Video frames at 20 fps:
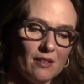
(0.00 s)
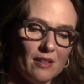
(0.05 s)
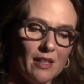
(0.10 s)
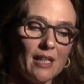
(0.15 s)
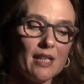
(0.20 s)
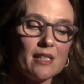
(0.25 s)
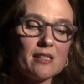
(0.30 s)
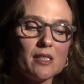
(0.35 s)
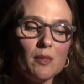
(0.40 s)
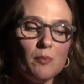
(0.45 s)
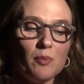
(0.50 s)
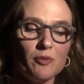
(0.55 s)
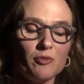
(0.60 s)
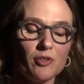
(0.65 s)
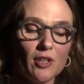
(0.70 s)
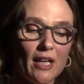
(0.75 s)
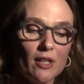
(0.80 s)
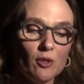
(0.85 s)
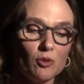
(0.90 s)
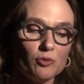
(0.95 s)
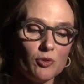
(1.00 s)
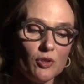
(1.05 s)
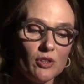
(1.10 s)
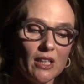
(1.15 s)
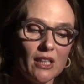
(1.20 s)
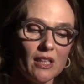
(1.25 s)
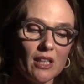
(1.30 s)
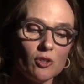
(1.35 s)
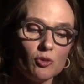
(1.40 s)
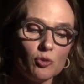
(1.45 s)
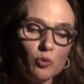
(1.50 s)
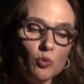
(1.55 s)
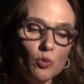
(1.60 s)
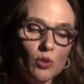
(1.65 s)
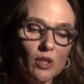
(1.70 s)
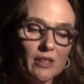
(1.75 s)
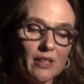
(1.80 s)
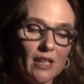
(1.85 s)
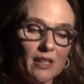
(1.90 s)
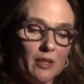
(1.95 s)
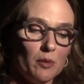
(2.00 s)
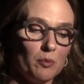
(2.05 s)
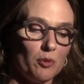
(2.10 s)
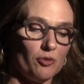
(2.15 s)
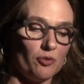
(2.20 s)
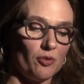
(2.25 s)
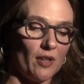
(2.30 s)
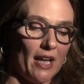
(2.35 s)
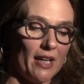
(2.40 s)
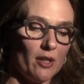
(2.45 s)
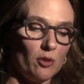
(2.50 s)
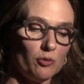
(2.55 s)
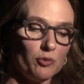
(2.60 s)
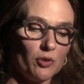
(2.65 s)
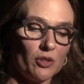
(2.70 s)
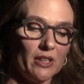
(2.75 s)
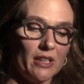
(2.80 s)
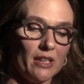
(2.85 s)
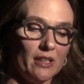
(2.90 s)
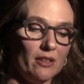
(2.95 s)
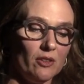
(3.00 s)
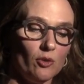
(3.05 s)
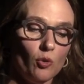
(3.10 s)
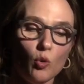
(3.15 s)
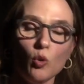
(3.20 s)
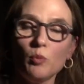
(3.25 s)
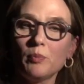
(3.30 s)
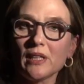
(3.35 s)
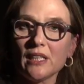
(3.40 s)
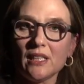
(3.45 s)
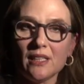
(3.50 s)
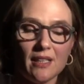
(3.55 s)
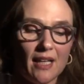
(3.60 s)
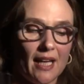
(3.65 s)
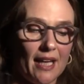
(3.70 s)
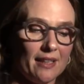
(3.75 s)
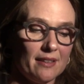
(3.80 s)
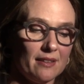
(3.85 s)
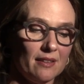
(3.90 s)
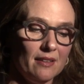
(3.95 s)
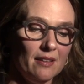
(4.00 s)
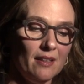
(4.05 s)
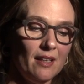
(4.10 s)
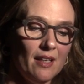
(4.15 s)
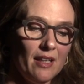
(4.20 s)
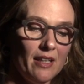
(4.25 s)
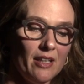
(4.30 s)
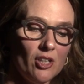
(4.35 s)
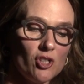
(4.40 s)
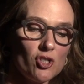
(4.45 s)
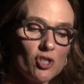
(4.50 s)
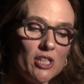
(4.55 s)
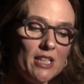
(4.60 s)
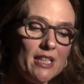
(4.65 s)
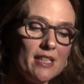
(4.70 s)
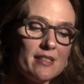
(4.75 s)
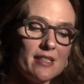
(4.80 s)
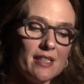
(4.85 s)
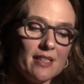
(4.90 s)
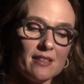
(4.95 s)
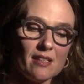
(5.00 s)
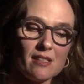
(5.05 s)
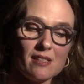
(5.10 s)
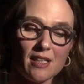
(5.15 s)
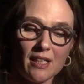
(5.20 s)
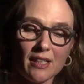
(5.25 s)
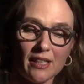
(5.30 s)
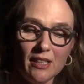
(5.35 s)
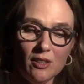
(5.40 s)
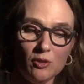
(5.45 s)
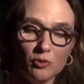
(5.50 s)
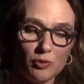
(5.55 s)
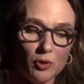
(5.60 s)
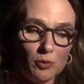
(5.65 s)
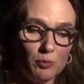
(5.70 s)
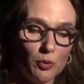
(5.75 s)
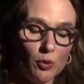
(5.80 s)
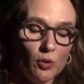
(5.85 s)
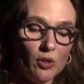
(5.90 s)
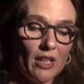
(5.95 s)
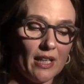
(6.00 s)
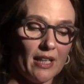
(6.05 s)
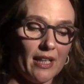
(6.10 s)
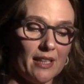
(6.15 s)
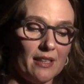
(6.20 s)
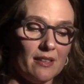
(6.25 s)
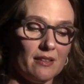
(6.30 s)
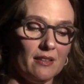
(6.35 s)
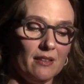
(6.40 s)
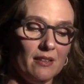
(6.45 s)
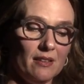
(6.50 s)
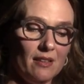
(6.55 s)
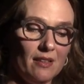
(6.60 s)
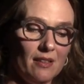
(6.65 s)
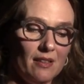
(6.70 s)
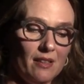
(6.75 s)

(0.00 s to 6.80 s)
Erst die Befreiung von der Natur, dann die Befreiung von den Obrigkeiten, schließlich das Erringen von Bürgerrechten,